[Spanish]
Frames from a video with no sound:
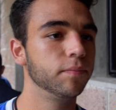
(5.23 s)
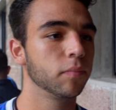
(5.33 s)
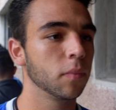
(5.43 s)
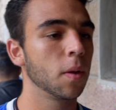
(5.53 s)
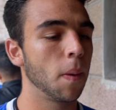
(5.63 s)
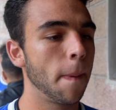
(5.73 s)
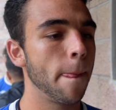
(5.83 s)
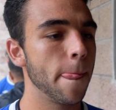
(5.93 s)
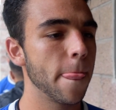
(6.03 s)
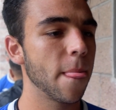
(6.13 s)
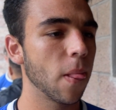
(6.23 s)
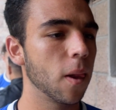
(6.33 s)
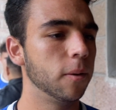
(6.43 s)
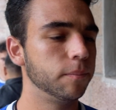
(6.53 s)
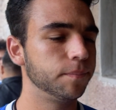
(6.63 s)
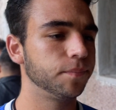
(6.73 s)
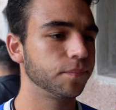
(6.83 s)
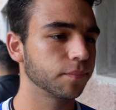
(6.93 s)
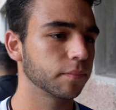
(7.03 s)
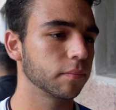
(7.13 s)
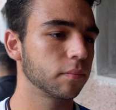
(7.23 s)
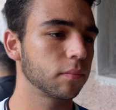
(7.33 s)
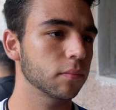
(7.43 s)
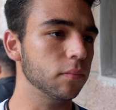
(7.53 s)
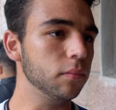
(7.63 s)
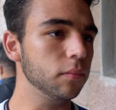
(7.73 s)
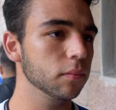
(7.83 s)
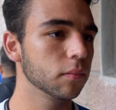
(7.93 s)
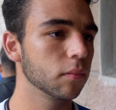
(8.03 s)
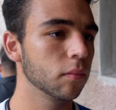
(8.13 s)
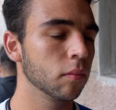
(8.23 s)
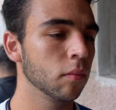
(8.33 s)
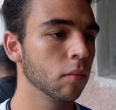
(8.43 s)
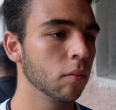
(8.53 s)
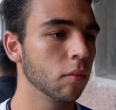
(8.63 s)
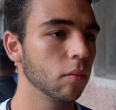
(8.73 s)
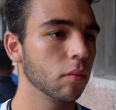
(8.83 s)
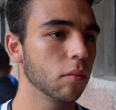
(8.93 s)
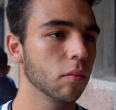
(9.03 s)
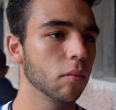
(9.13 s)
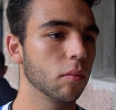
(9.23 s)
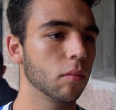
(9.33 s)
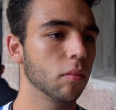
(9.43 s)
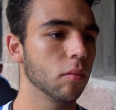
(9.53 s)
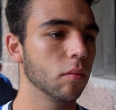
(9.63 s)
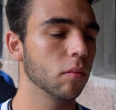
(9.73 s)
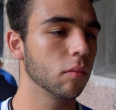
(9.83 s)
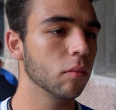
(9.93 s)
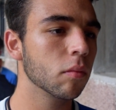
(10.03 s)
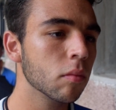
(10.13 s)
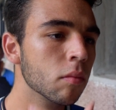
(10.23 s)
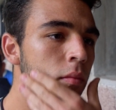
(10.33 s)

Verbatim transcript: Sebastián, coméntanos un poco a qué se apela, especialmente porque estamos con el tiempo, sin embargo,